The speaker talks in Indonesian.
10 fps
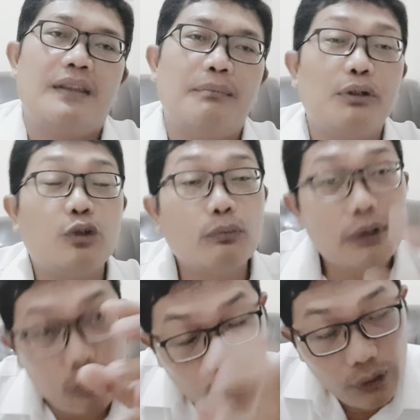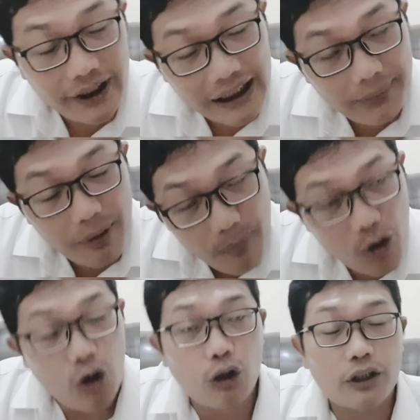Betul-betul dia
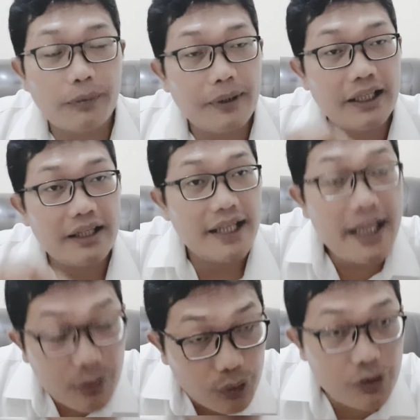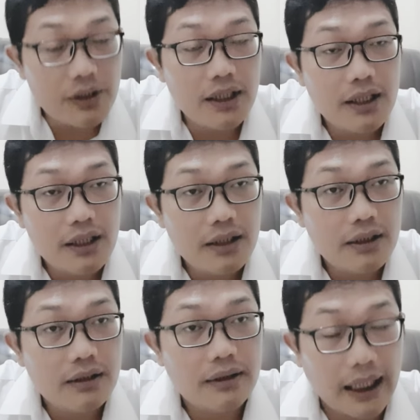memohon kepada Yesus
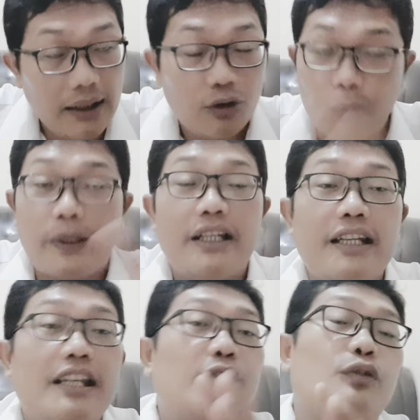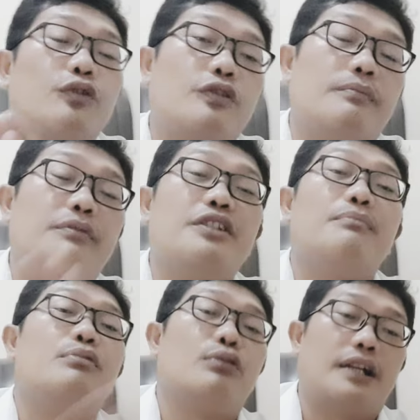ya supaya Yesus
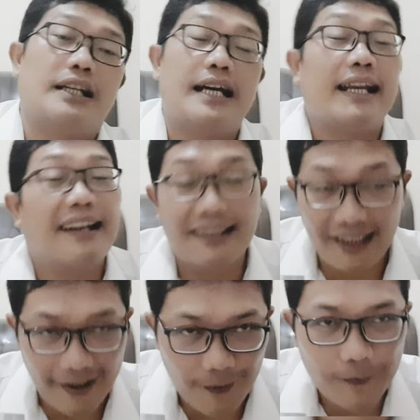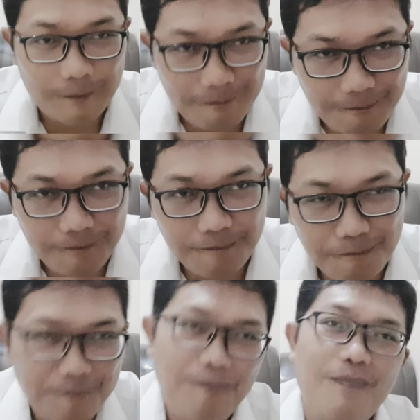menyembuhkan anaknya itu.
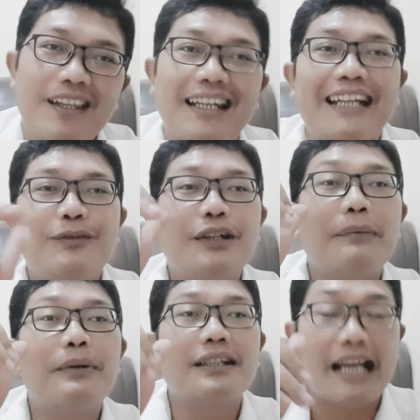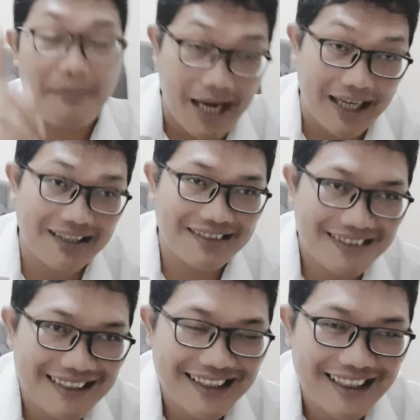Nah, itu yang pertama.
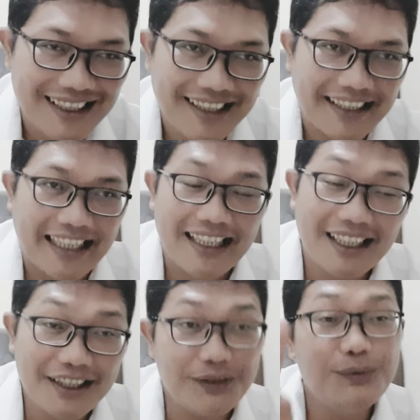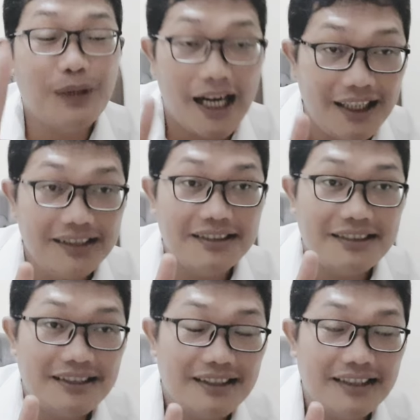Nah, yang kedua,
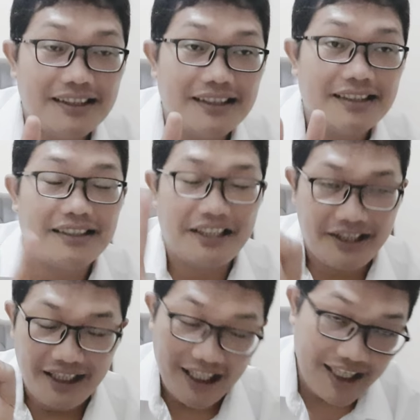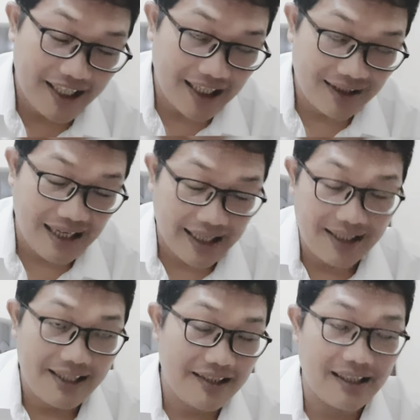di sini
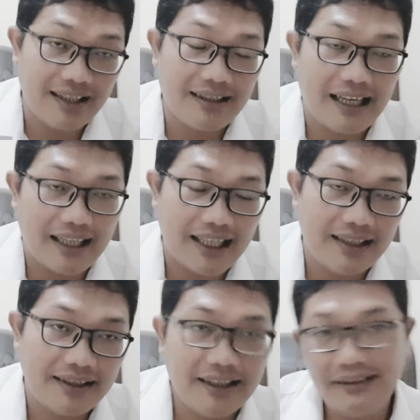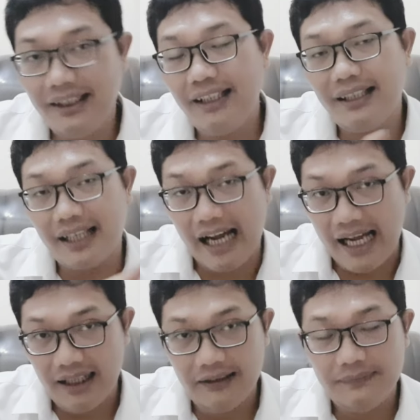dikatakan diceritakan
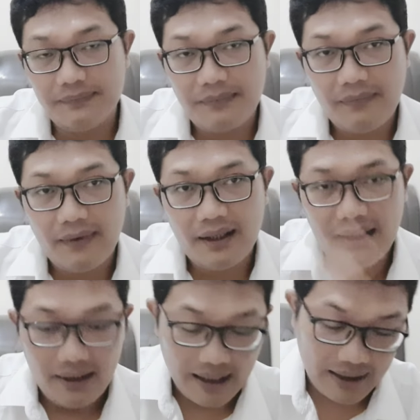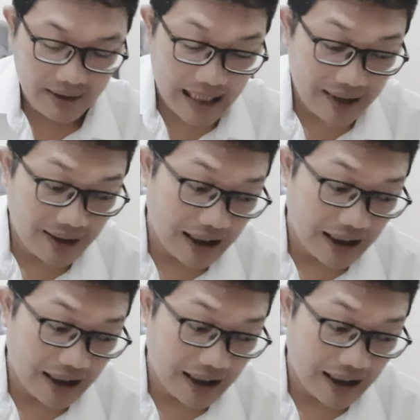ketika datang